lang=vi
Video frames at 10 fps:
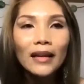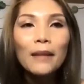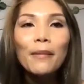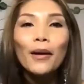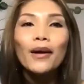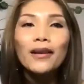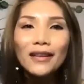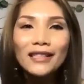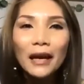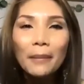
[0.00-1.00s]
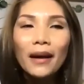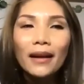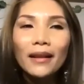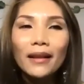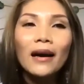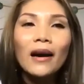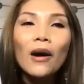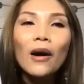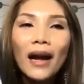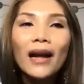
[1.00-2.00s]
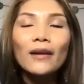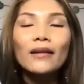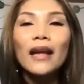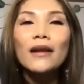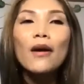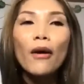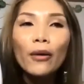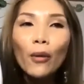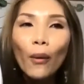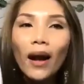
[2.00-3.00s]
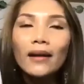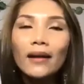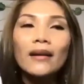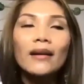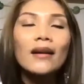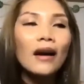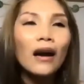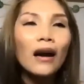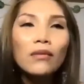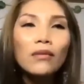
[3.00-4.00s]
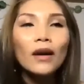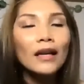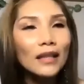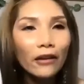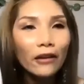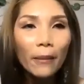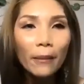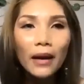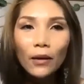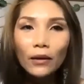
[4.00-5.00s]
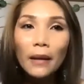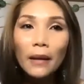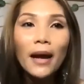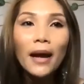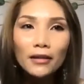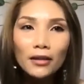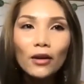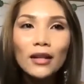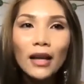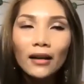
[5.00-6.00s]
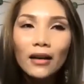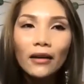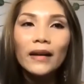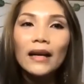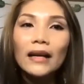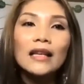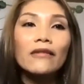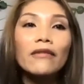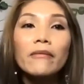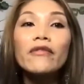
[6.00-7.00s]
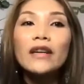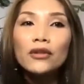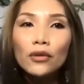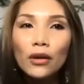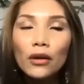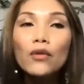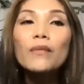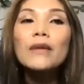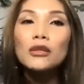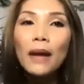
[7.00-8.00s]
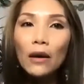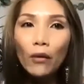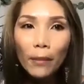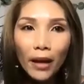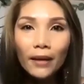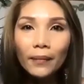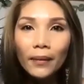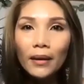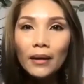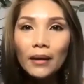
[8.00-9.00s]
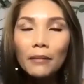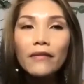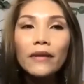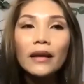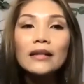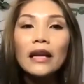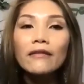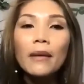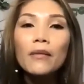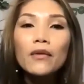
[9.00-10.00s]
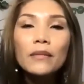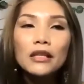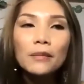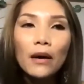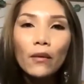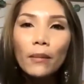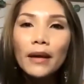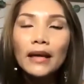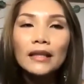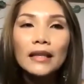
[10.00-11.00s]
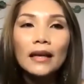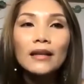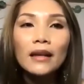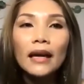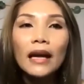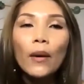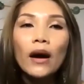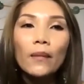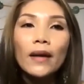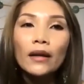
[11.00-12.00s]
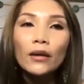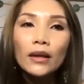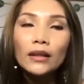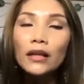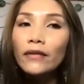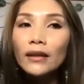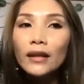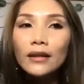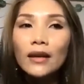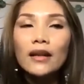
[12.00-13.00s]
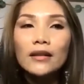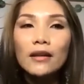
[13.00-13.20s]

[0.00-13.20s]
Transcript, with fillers: khi mà nói rửa sạch mặt thì không ai có thể nói qua được không có một cái sản phẩm nào có thể mang so sánh được với lại cái sản phẩm facial ở ờ, Lumi Spa của mình bởi vì cái sản phẩm Lumi Spa của mình anh chị đã được nghe khoa học gia Thùy Trinh phân tích rất là